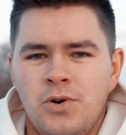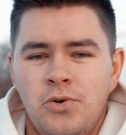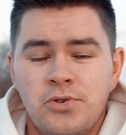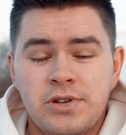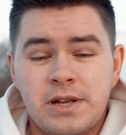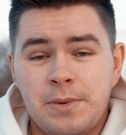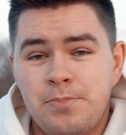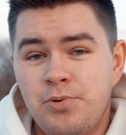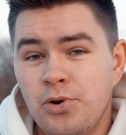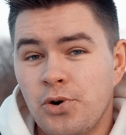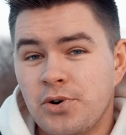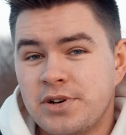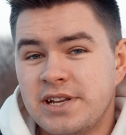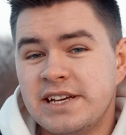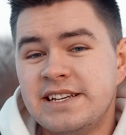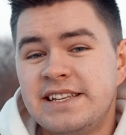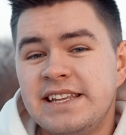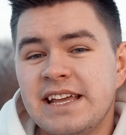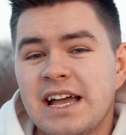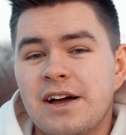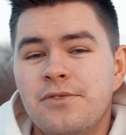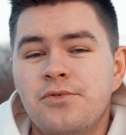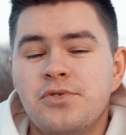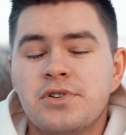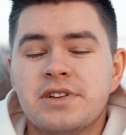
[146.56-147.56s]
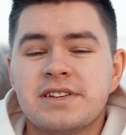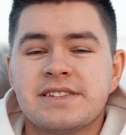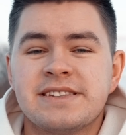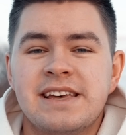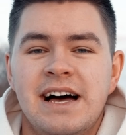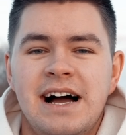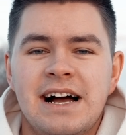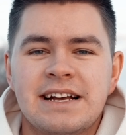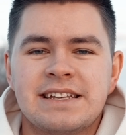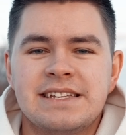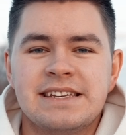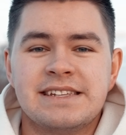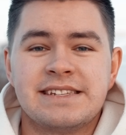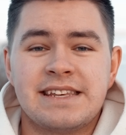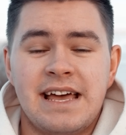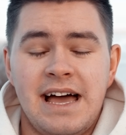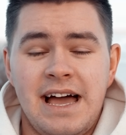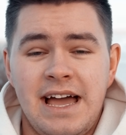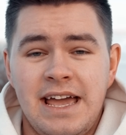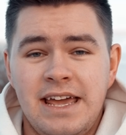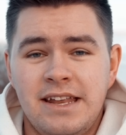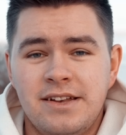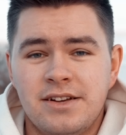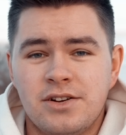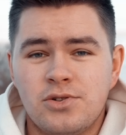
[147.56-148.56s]
Unter Pyrotechnikern wird gesagt, ist
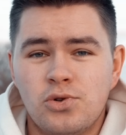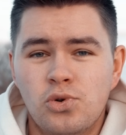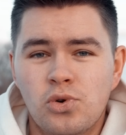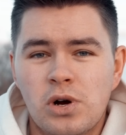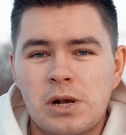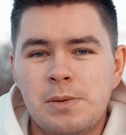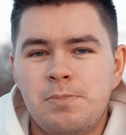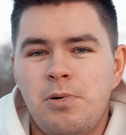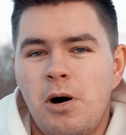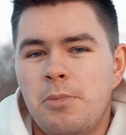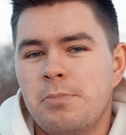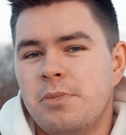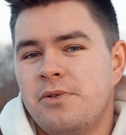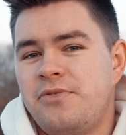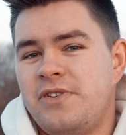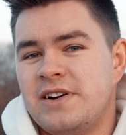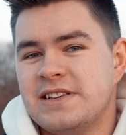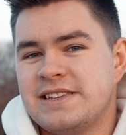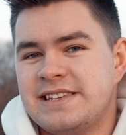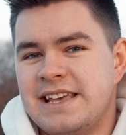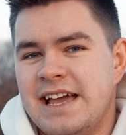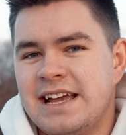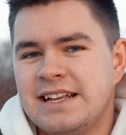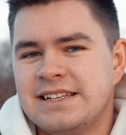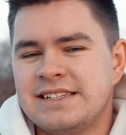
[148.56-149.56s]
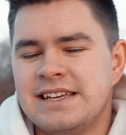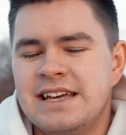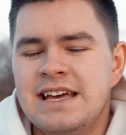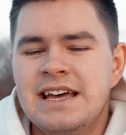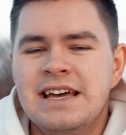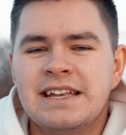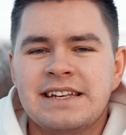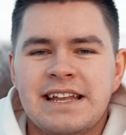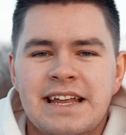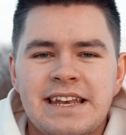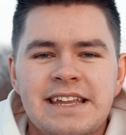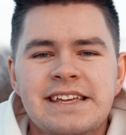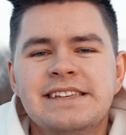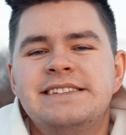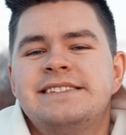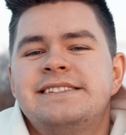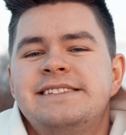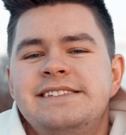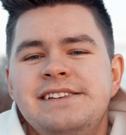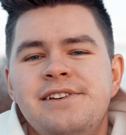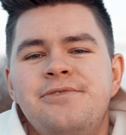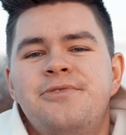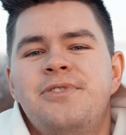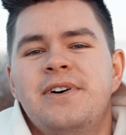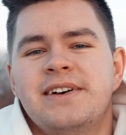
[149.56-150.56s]
eine Kugelbombe versenkt, dann ist
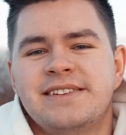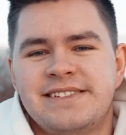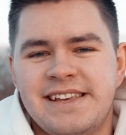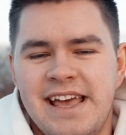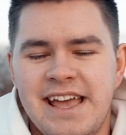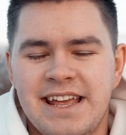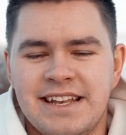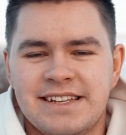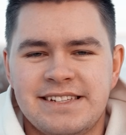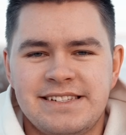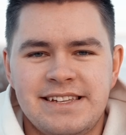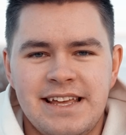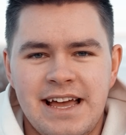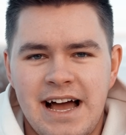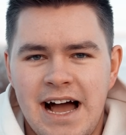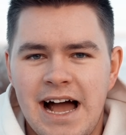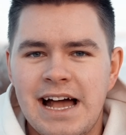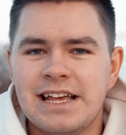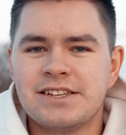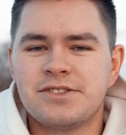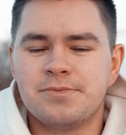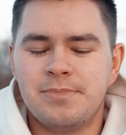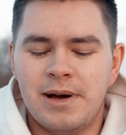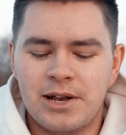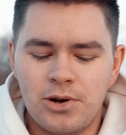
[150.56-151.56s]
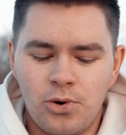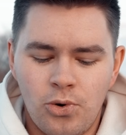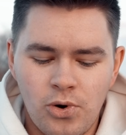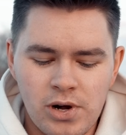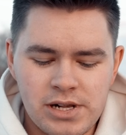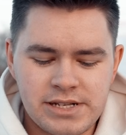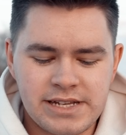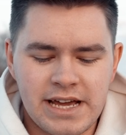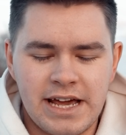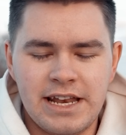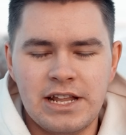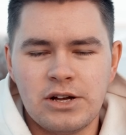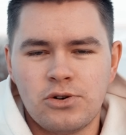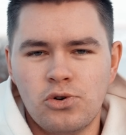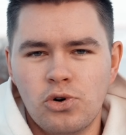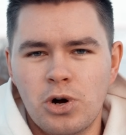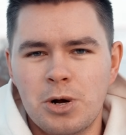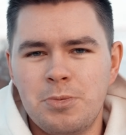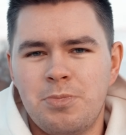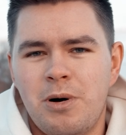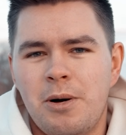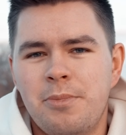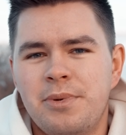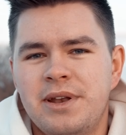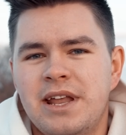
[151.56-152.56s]
sie versenkt. Also man holt eine
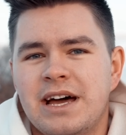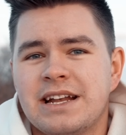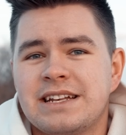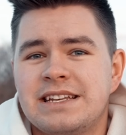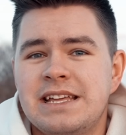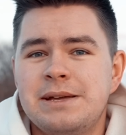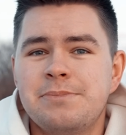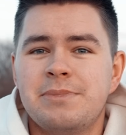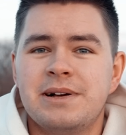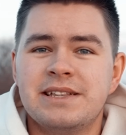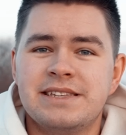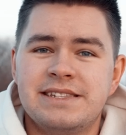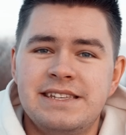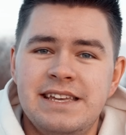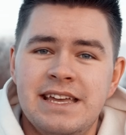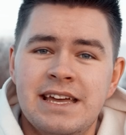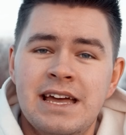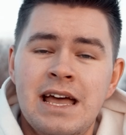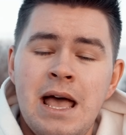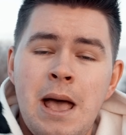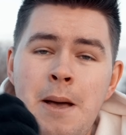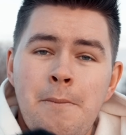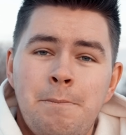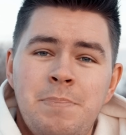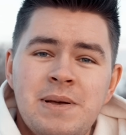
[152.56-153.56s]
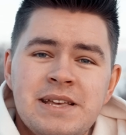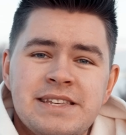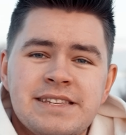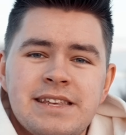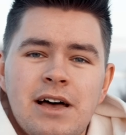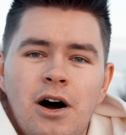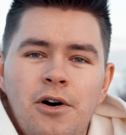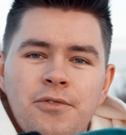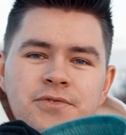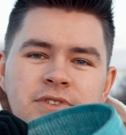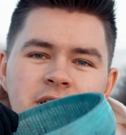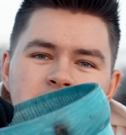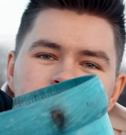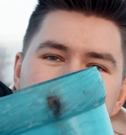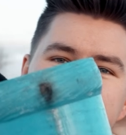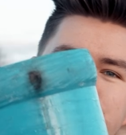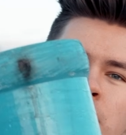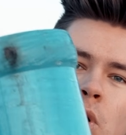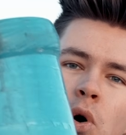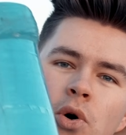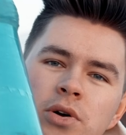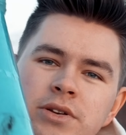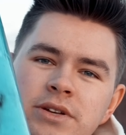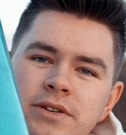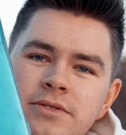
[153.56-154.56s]
Kugelbombe, nachdem man sie bis auf den
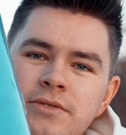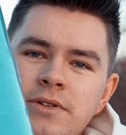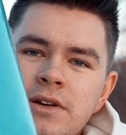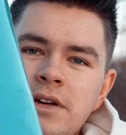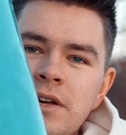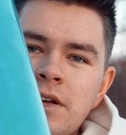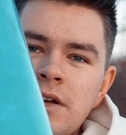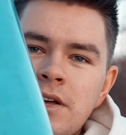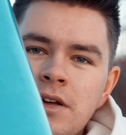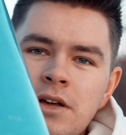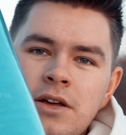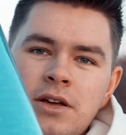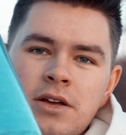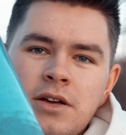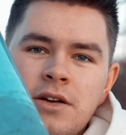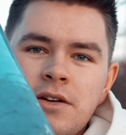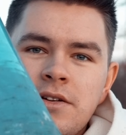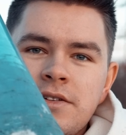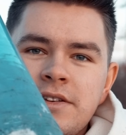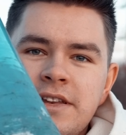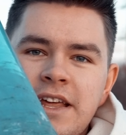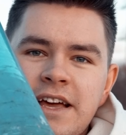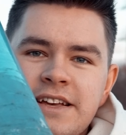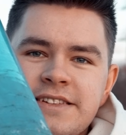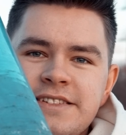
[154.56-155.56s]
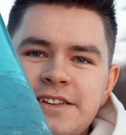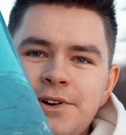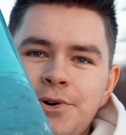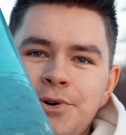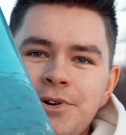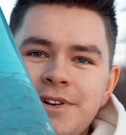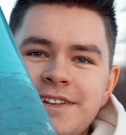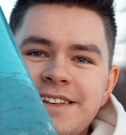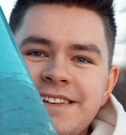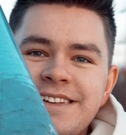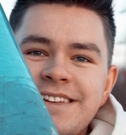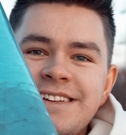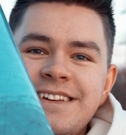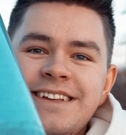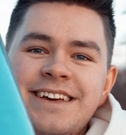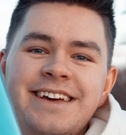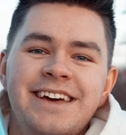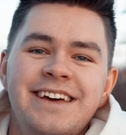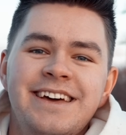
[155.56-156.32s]
Boden, der ist hier unten,